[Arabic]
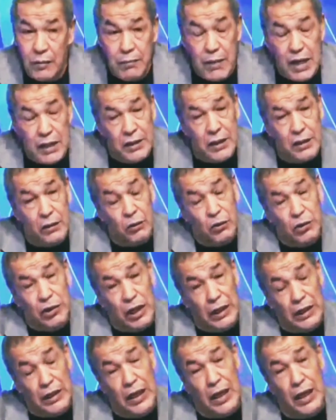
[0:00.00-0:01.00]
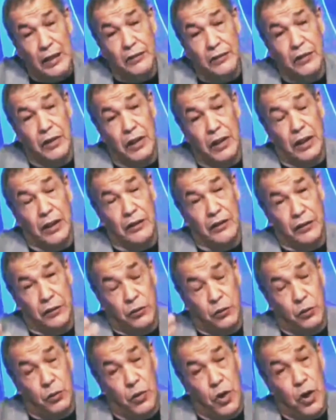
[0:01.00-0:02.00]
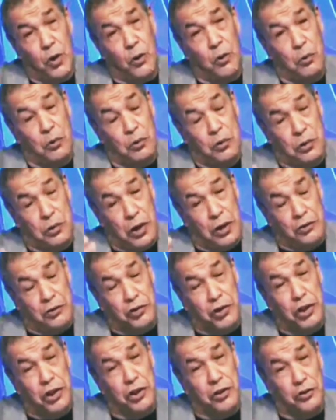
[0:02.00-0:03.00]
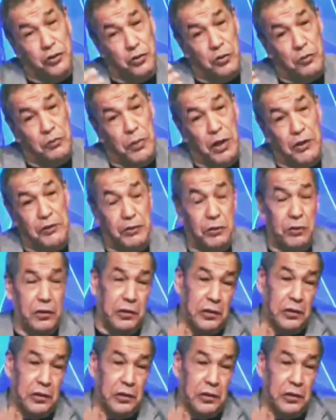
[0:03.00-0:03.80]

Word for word: ما ديروش عليها سي حس والضجيج وباسكو